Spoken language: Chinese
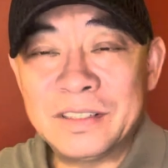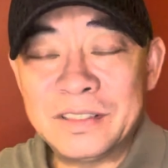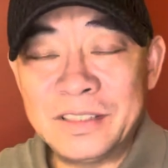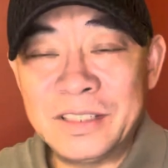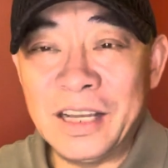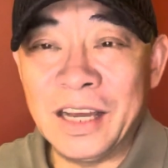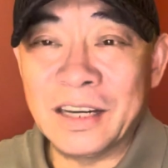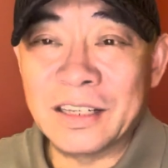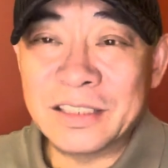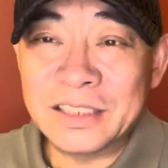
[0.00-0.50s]

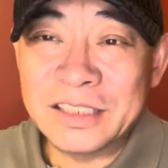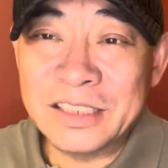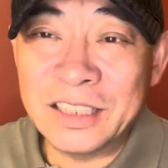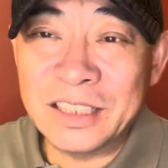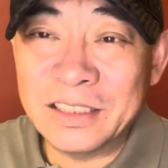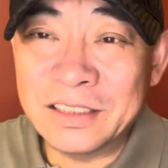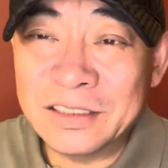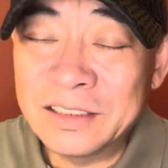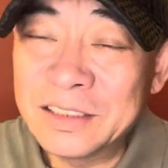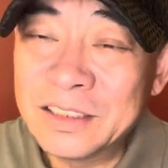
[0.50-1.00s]
两
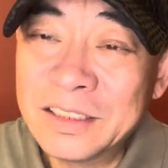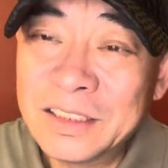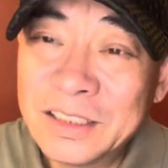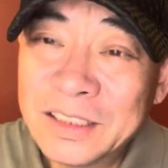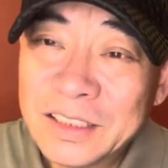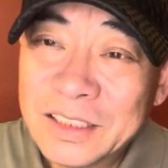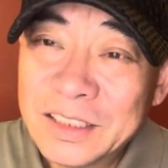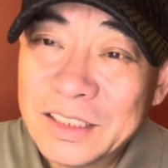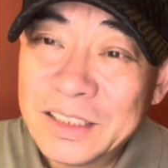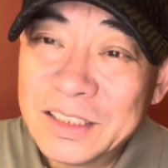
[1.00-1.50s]
厢，
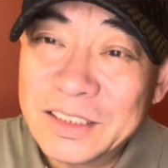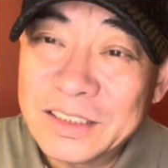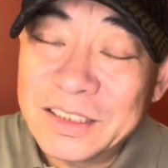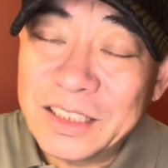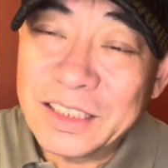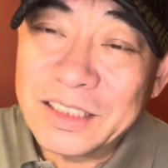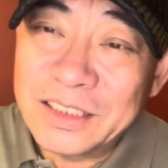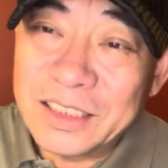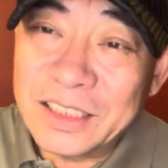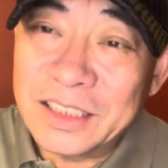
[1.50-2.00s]

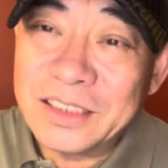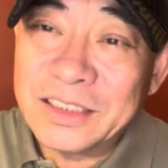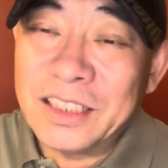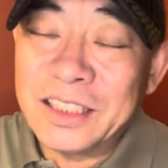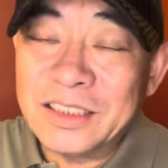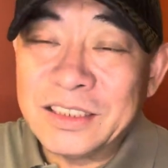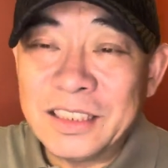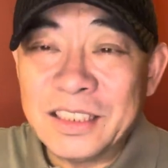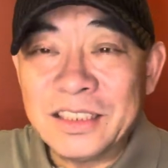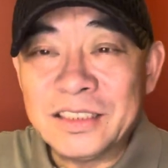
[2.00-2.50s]
这这
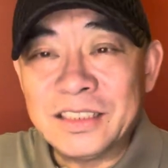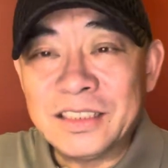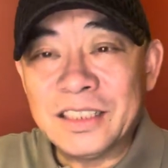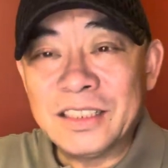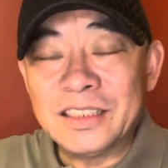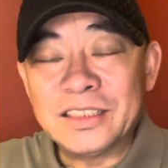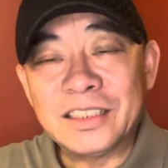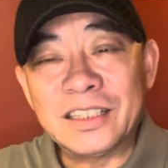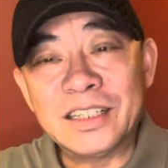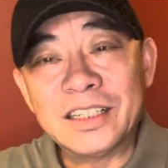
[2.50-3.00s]
这这这
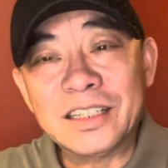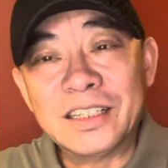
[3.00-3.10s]
这